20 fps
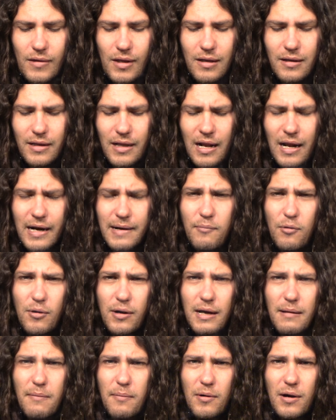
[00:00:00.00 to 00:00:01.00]
de la
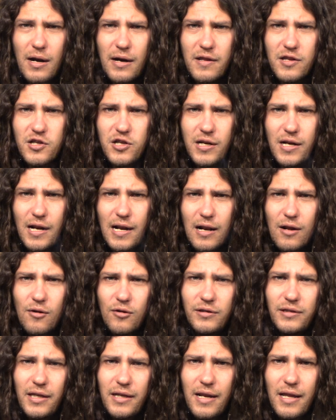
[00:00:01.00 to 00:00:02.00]
República Popular de China en el
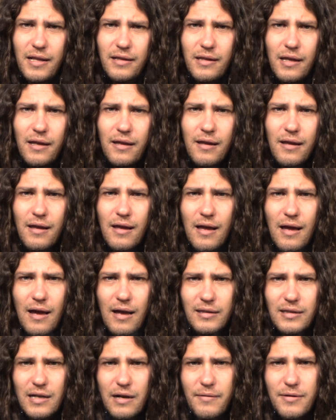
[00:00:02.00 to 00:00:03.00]
continente
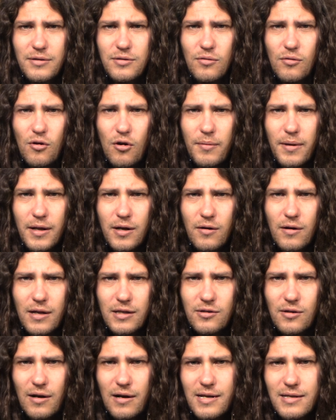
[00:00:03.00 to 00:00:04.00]
a través de un gobierno
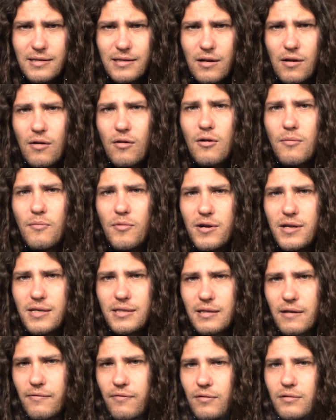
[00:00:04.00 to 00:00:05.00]
nacionalista no
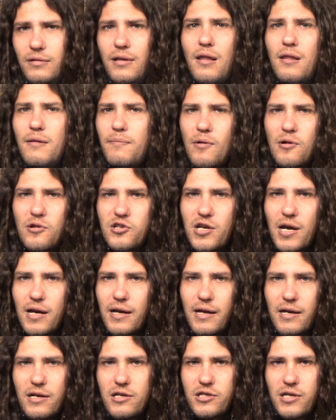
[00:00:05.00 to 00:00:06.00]
comunista fundado por Chiang
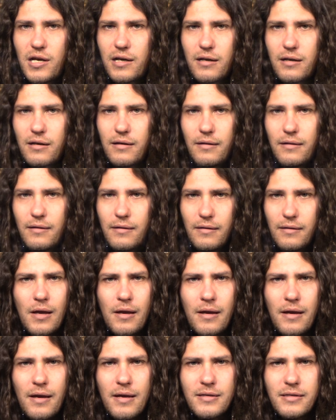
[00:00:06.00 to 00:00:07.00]
Kai-shek.
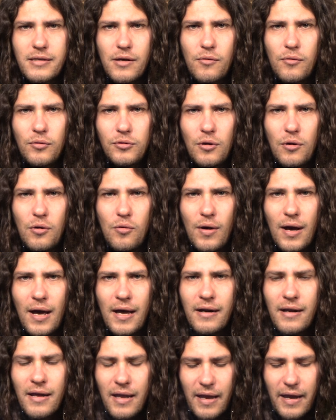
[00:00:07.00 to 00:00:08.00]
En segundo
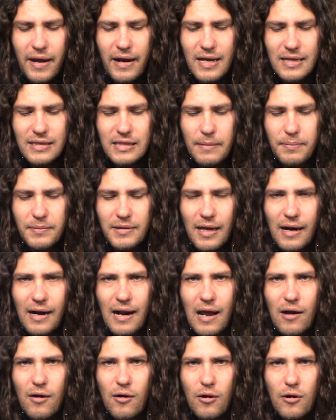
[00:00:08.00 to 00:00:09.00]
lugar, en aceptar
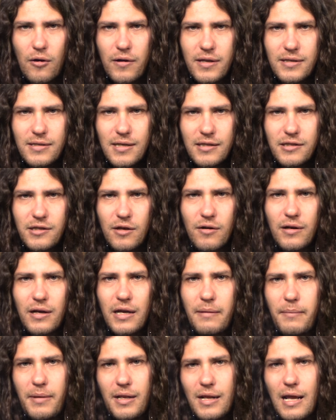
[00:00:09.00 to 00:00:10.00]
la colonización
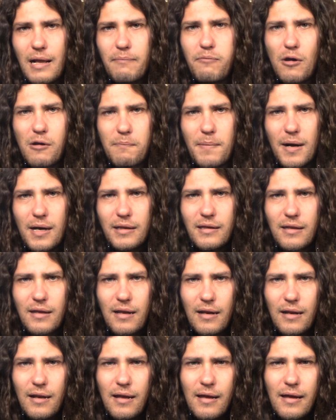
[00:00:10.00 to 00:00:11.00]
criminal por parte
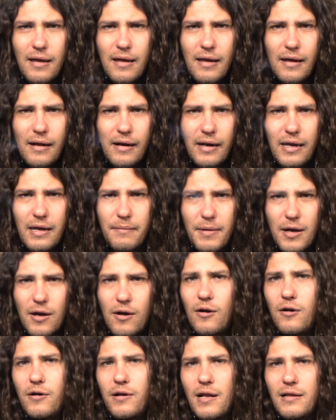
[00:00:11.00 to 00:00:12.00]
del régimen
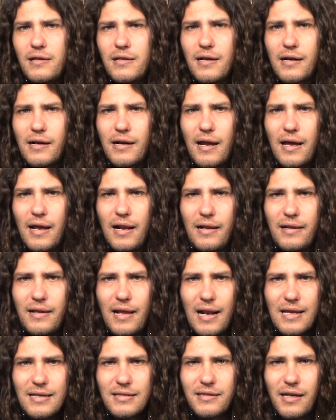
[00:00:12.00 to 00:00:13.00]
colonial de Israel de
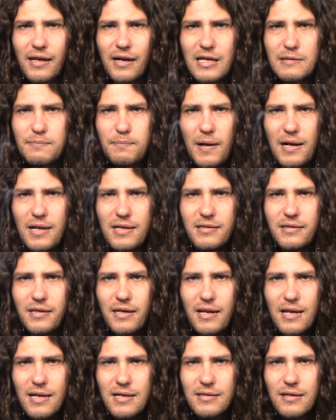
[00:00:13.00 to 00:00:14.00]
las tierras
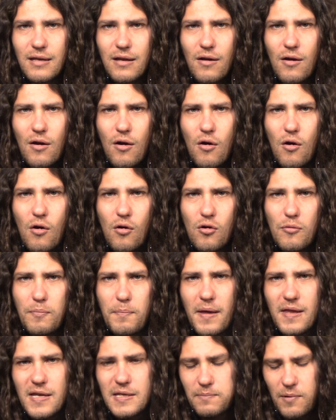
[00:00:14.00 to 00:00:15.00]
palestinas
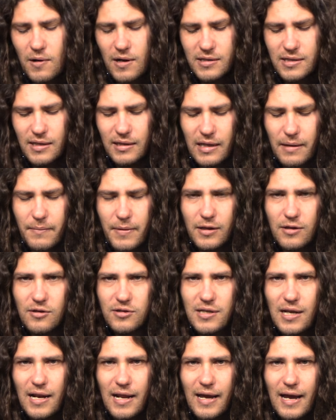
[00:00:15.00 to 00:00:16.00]
ocupadas por
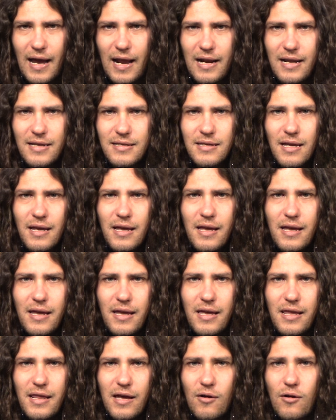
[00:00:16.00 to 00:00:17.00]
asentamientos ilegales
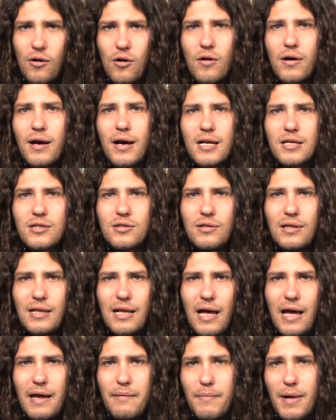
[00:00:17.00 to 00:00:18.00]
y de colocar
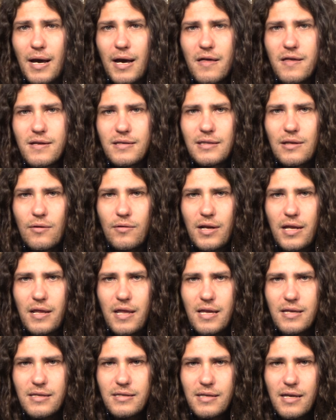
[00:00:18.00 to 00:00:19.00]
la embajada
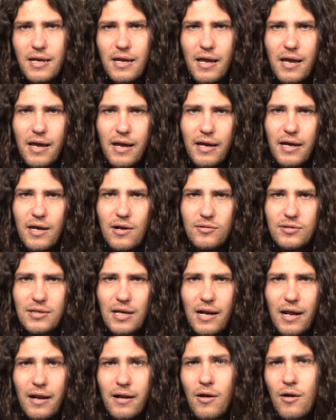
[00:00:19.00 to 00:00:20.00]
estadounidense en
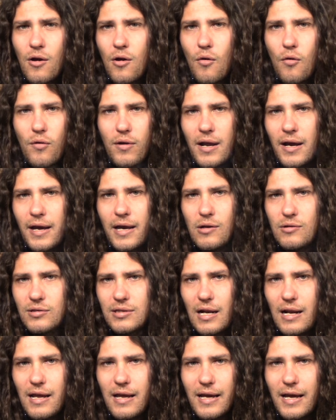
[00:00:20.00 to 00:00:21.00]
Jerusalén, una
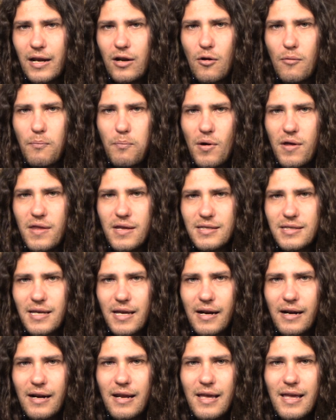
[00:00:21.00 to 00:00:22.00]
Jerusalén que no puede
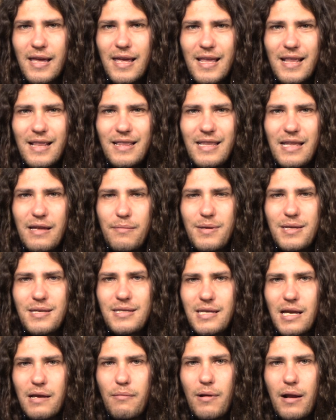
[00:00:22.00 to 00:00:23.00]
ser
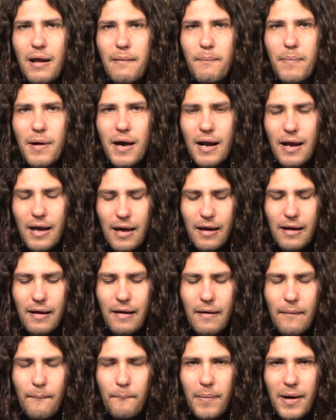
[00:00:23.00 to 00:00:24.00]
divisible para,
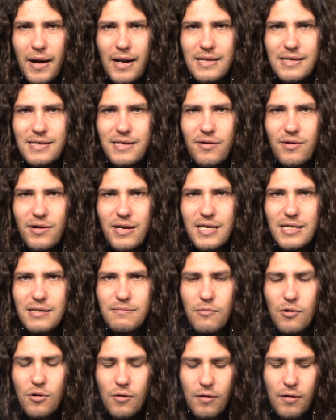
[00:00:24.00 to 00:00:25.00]
para el
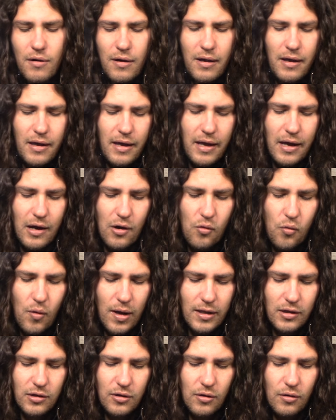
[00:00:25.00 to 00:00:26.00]
sionismo en
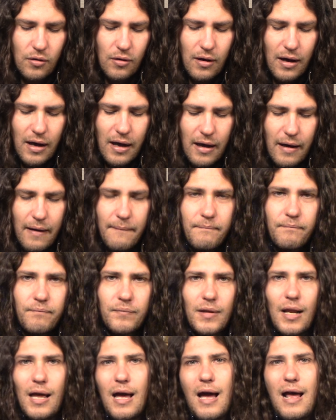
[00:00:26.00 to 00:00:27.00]
cuanto a,
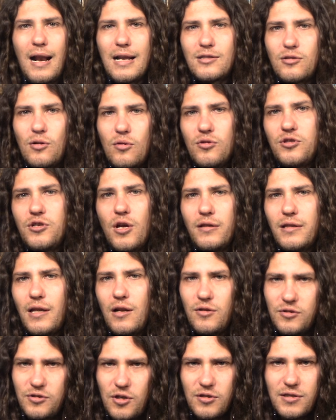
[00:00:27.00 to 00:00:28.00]
a la solución de
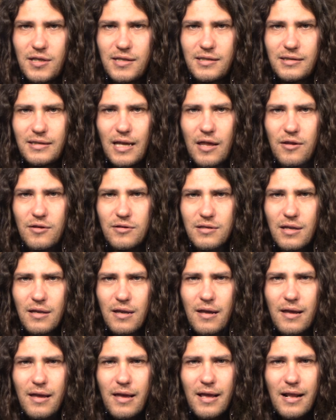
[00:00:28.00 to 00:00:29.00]
los dos estados,
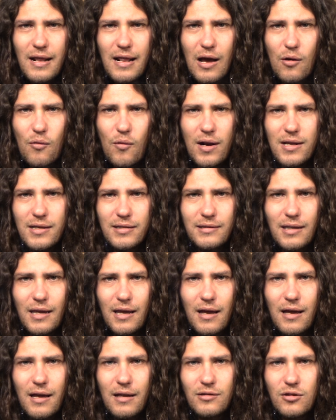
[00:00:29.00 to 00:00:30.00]
la cual
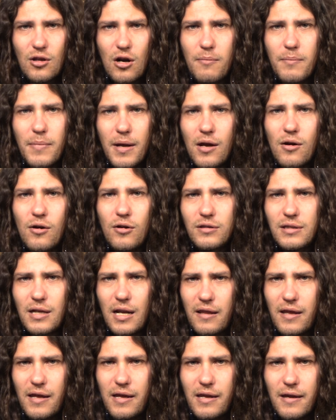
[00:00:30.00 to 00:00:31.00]
está Trump en contra
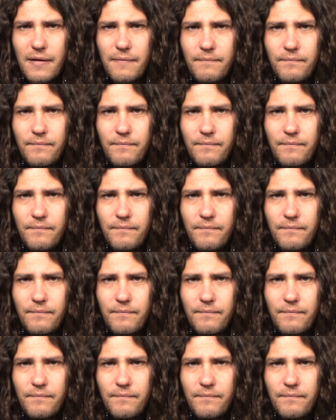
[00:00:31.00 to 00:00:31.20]
de ella.